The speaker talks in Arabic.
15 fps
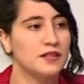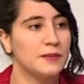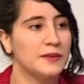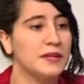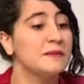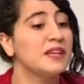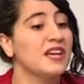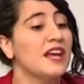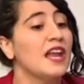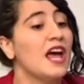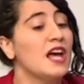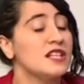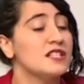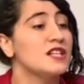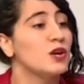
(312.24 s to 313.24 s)

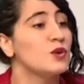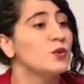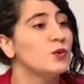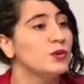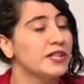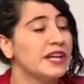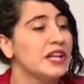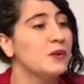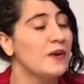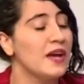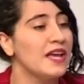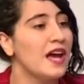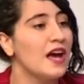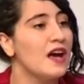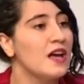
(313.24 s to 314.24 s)
بامكانها ان تكون
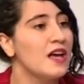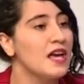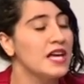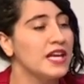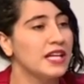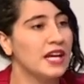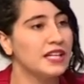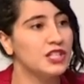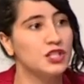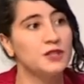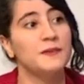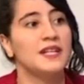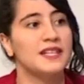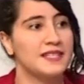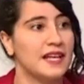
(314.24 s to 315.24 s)
روايه يعني
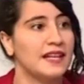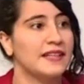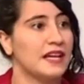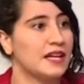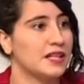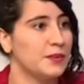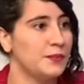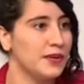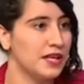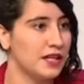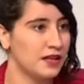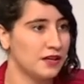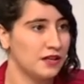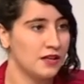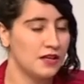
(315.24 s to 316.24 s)
تجيب لك صدى كبير
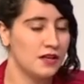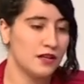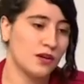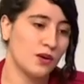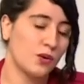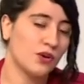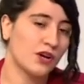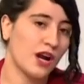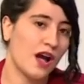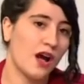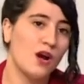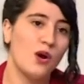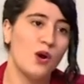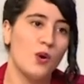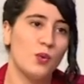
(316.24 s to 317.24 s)
للقراء
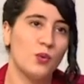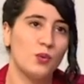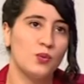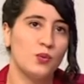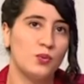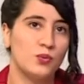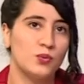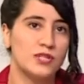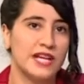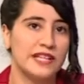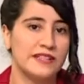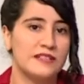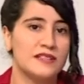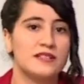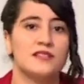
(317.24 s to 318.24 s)

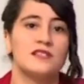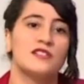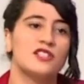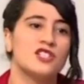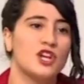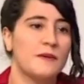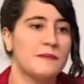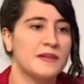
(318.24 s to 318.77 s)
وتقدر تستنتجها من